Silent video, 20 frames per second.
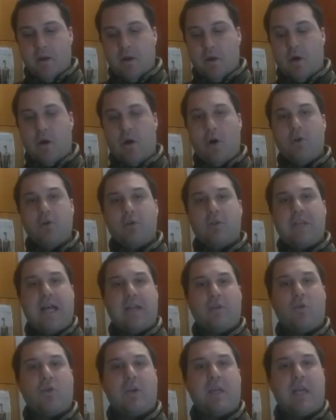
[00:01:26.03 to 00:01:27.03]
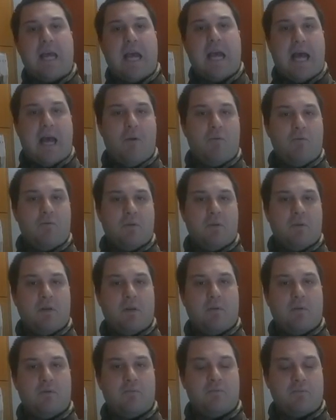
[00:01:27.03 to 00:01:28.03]
Ho notato che ha un,
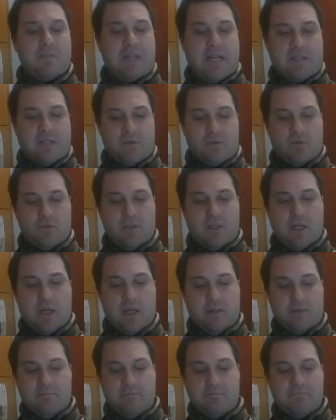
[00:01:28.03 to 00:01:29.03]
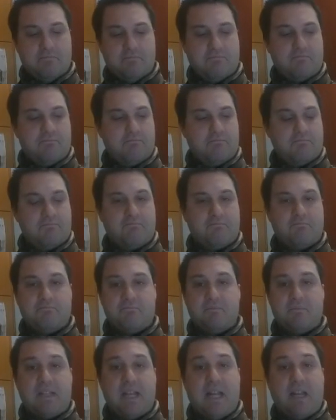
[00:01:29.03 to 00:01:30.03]
un tasso di,
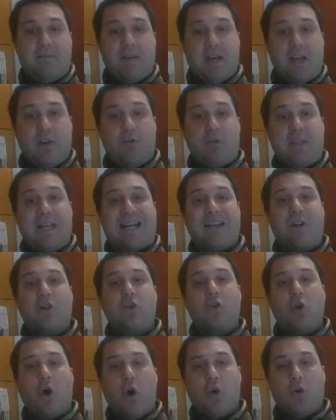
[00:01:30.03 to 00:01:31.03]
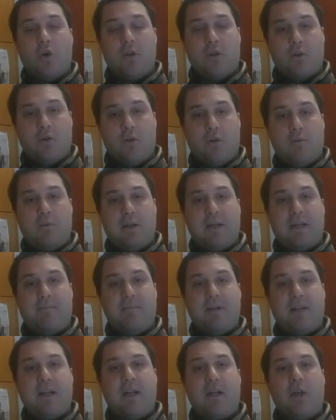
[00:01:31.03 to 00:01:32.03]
di, livello di alcolico, una
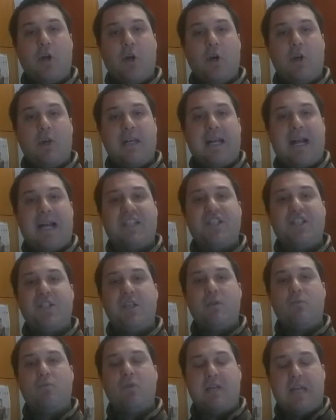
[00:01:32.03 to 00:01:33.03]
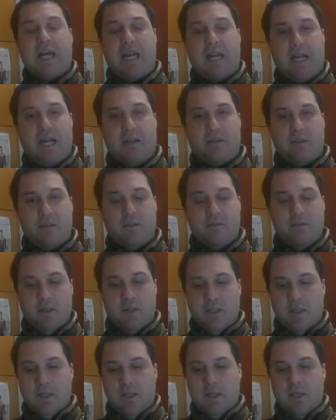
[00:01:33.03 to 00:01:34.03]
birra alcolica a 5 gradi
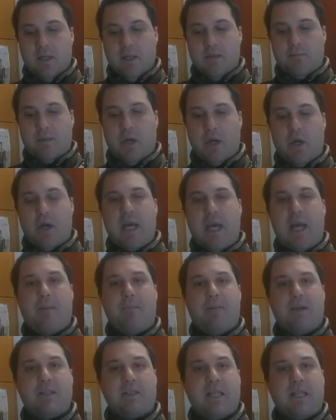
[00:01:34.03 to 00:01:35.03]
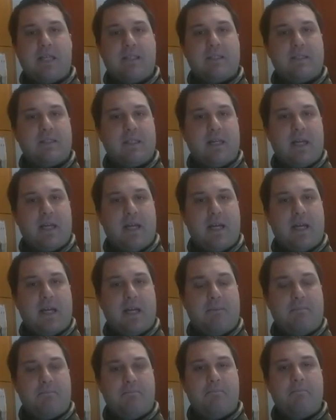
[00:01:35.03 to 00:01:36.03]
però è
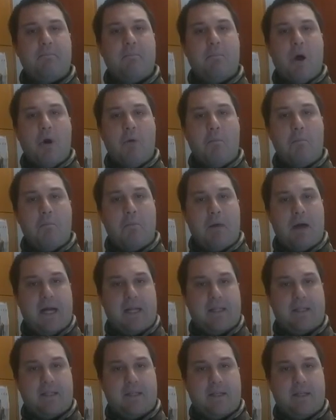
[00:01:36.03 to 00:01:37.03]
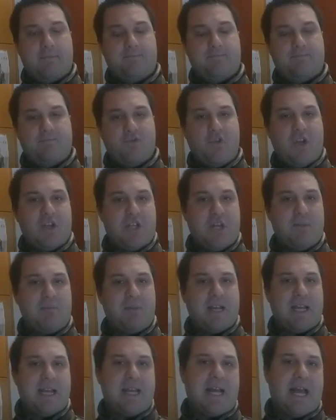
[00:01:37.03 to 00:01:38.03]
abbastanza pompata, cioè
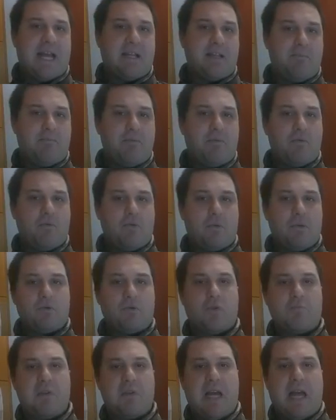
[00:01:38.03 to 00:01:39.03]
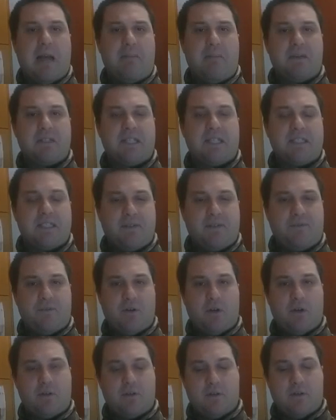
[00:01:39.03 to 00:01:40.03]
sembra che ne ha di più, insomma è abbastanza
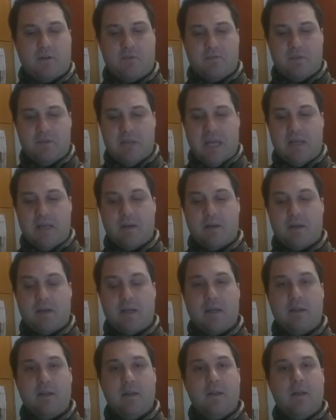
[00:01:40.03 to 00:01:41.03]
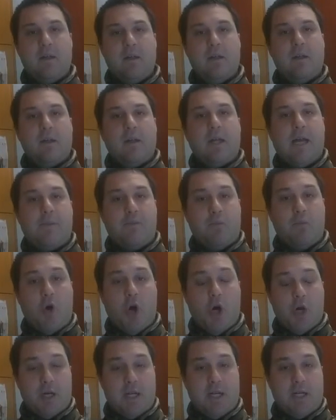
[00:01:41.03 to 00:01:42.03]
forte come birra, è
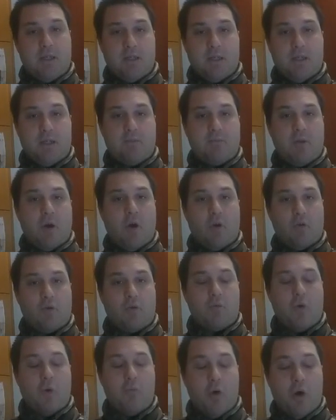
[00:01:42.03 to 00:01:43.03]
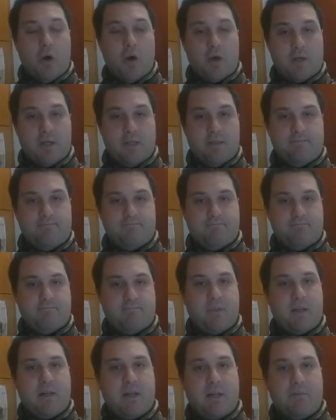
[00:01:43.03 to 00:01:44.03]
buona, è molto buona,
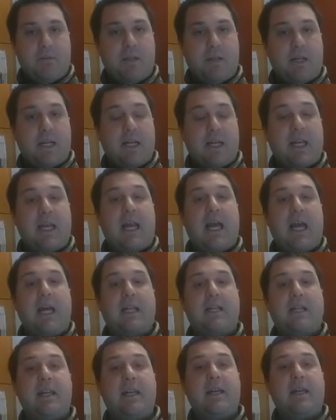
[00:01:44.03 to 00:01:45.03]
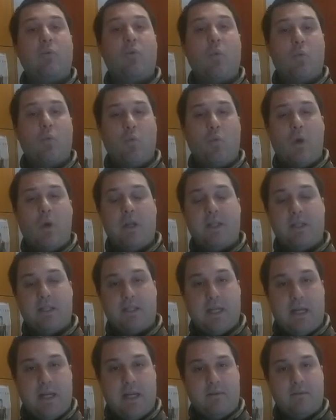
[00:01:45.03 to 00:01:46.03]
è una birra che ha delle
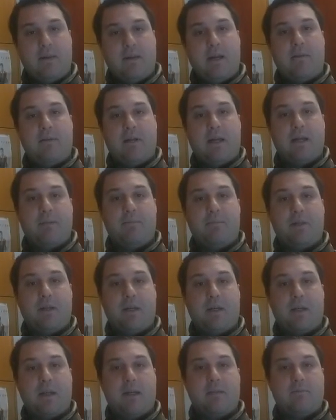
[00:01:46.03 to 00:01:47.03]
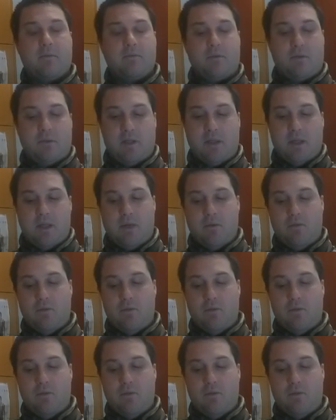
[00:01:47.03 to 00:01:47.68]
qualità alla birra in bottiglia.